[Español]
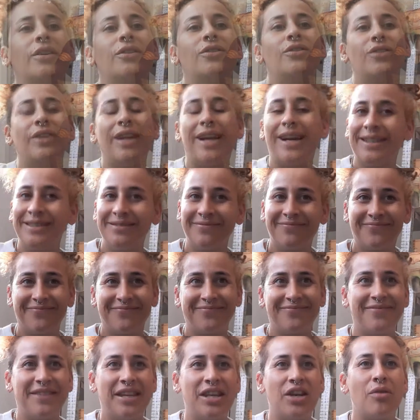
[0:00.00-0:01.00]
Hola,
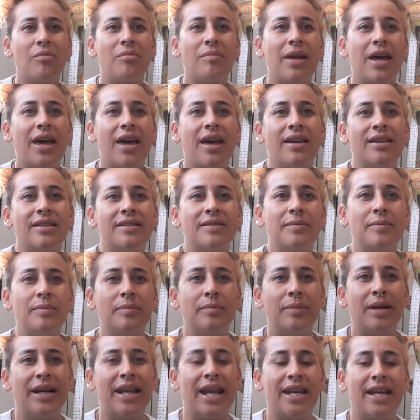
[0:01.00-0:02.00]
mi nombre es
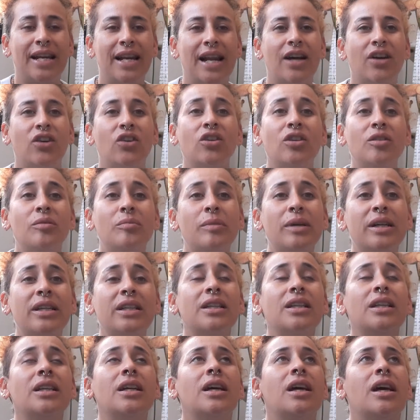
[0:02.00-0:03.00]
Marianela
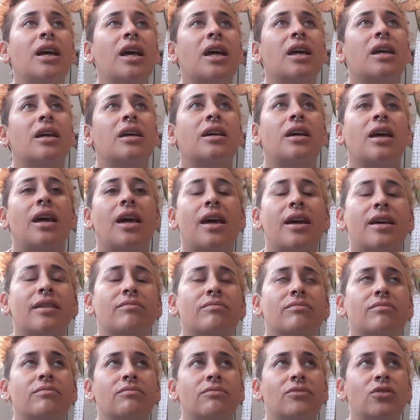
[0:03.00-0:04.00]
Colman,
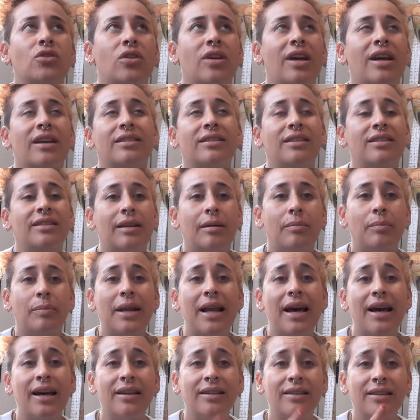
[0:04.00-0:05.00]
em, soy artista
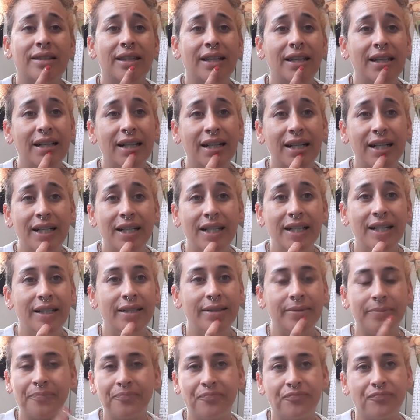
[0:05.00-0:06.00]
plástica
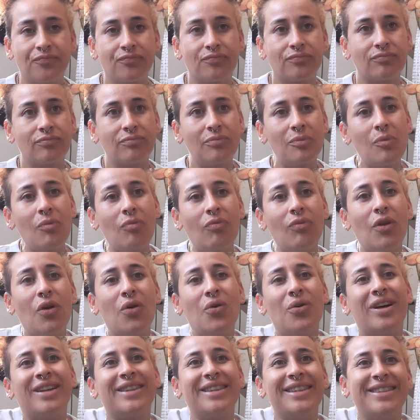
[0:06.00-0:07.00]

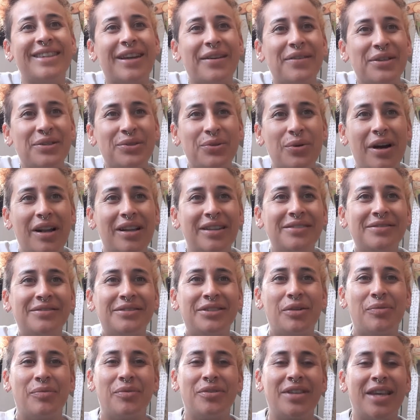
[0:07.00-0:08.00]
o artista visual,
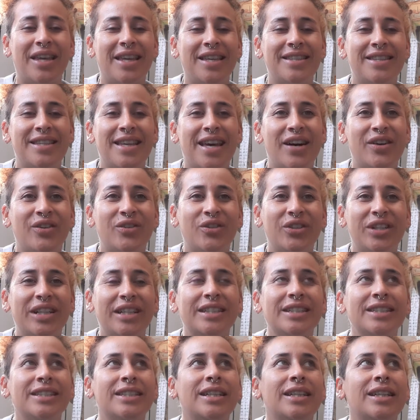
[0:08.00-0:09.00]
como se dice
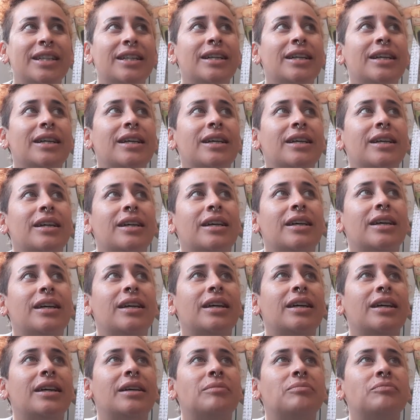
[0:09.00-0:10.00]
ahora.
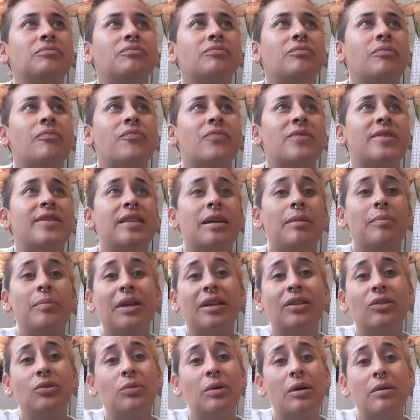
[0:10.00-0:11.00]
Em,
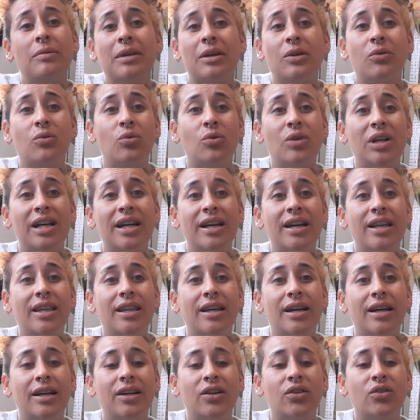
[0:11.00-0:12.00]
siempre estuve
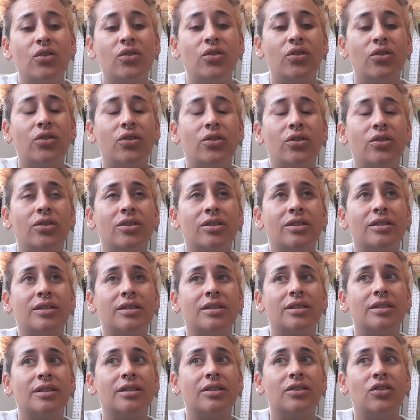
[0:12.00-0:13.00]
vinculada
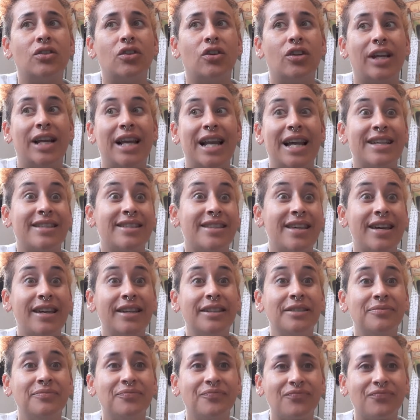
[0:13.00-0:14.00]
con, el hacer